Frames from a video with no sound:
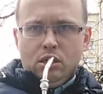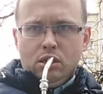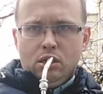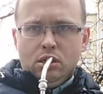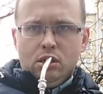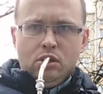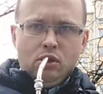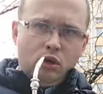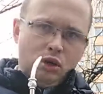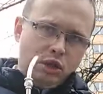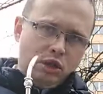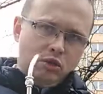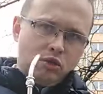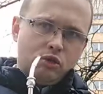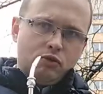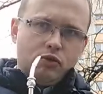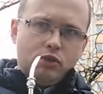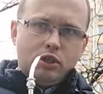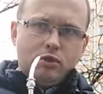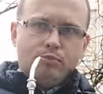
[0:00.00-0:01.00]
No jest to
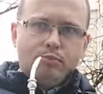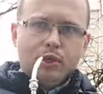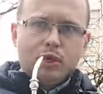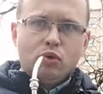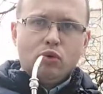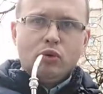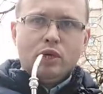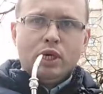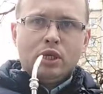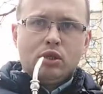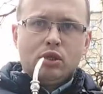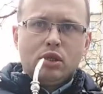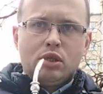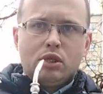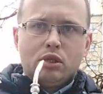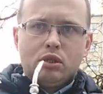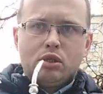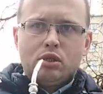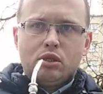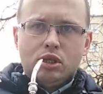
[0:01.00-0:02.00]
oczywiście Perkunas, to
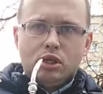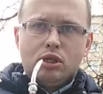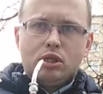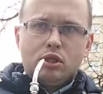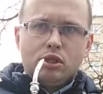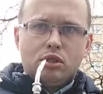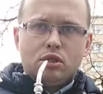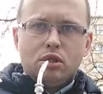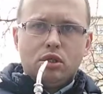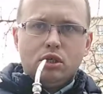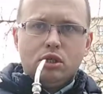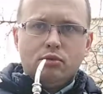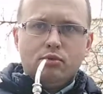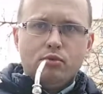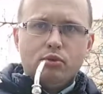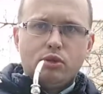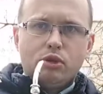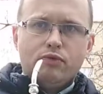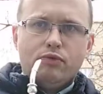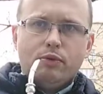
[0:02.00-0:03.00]
jest też, też
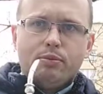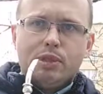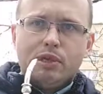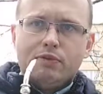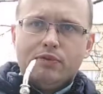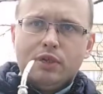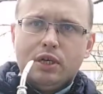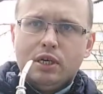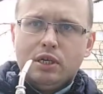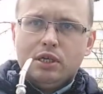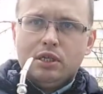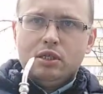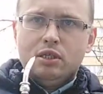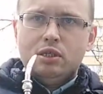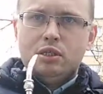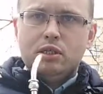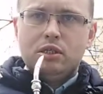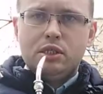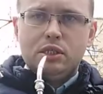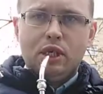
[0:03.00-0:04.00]
bóstwo, prawda,
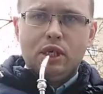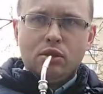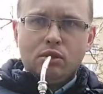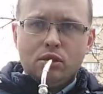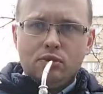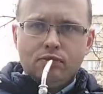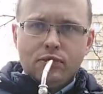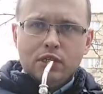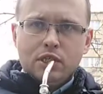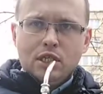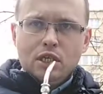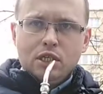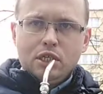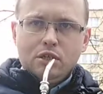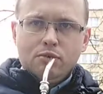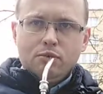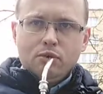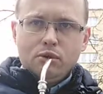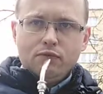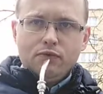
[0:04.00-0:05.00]
jedno z
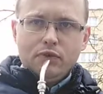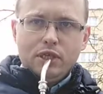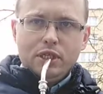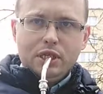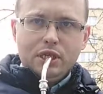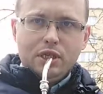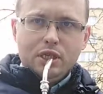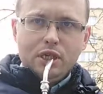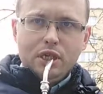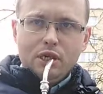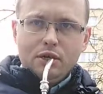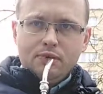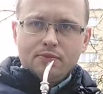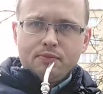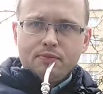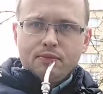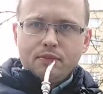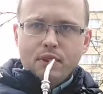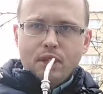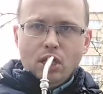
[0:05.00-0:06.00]
ważniejszych bóstw litewskich.
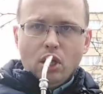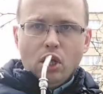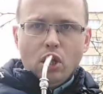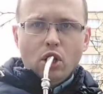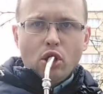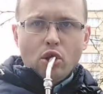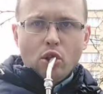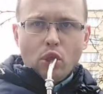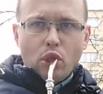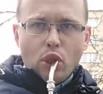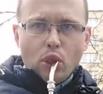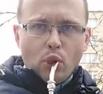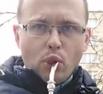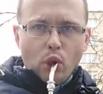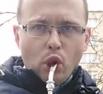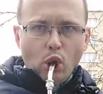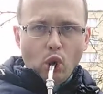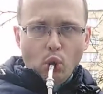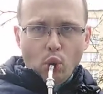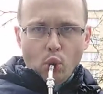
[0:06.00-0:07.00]

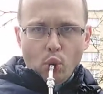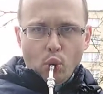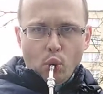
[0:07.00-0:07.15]
Mm.